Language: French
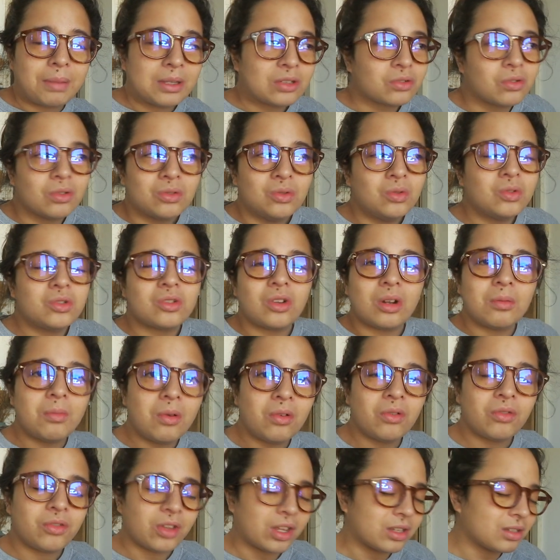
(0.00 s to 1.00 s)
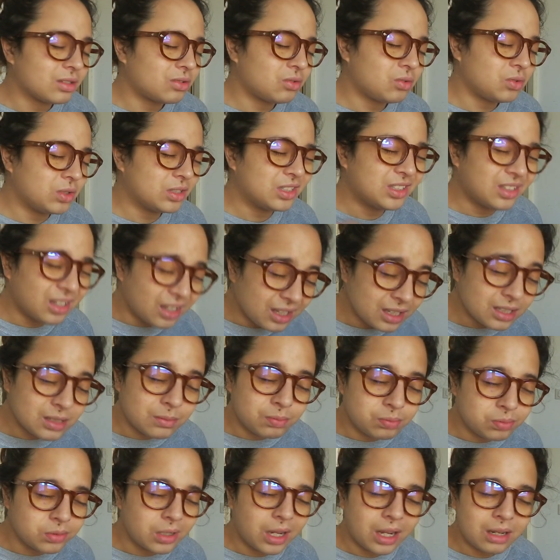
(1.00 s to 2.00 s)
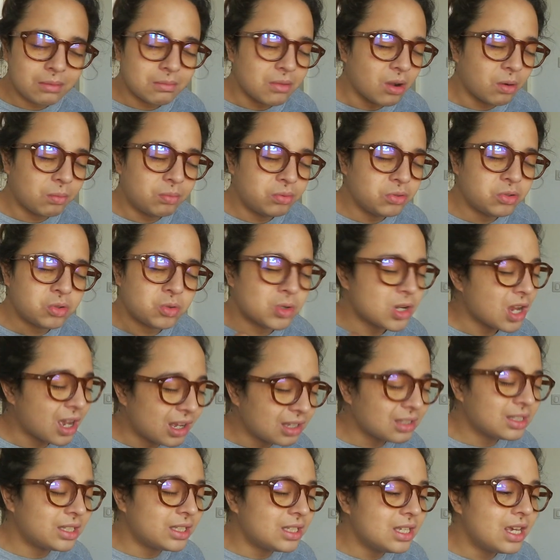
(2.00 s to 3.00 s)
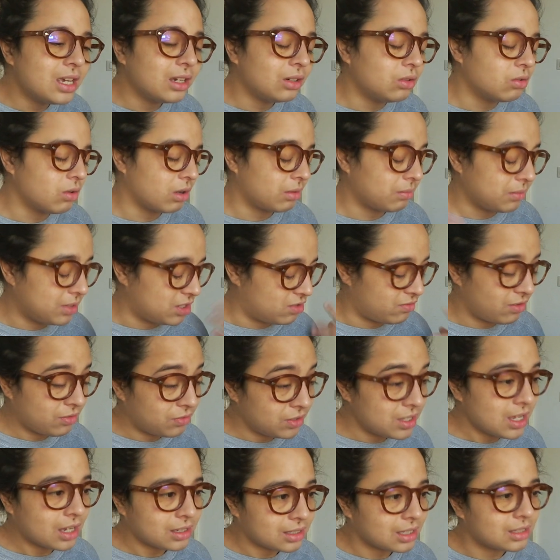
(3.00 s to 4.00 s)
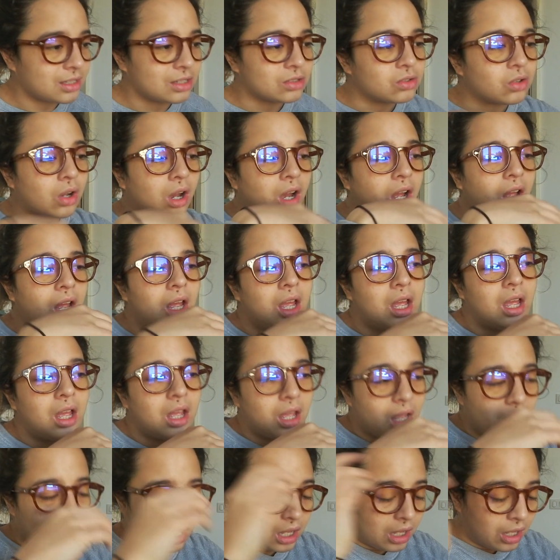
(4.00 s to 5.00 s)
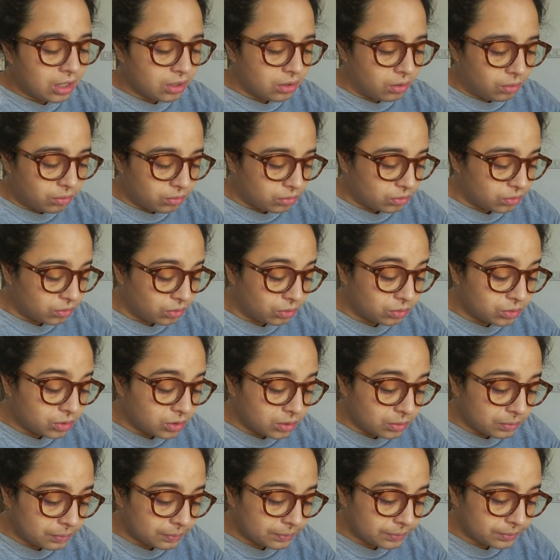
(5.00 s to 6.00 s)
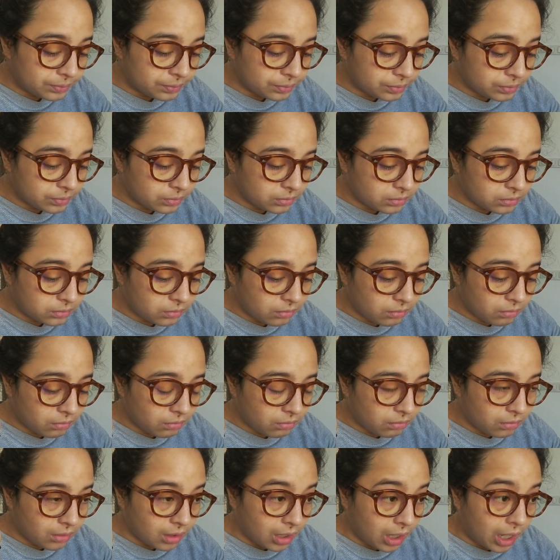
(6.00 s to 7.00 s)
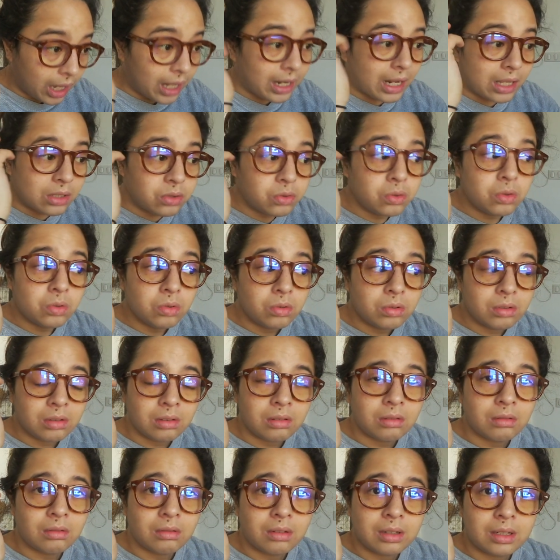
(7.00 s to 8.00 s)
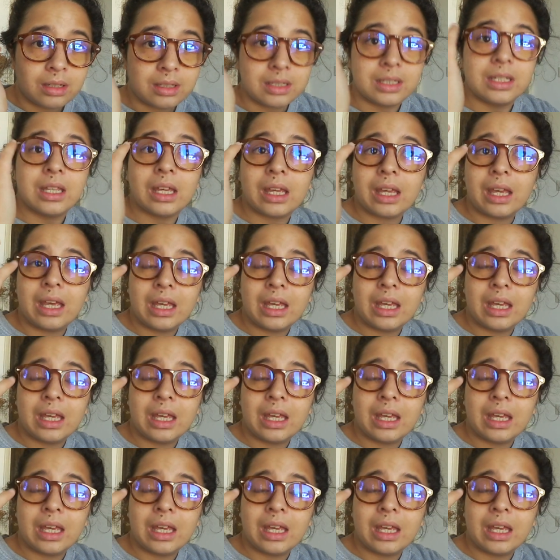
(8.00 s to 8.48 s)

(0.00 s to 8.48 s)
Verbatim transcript: Parce que non seulement, enfin, je suis triste pour elle, mais en plus, je suis indignée, quoi. Mais je vais finir cette histoire. Donc, elle a dû dire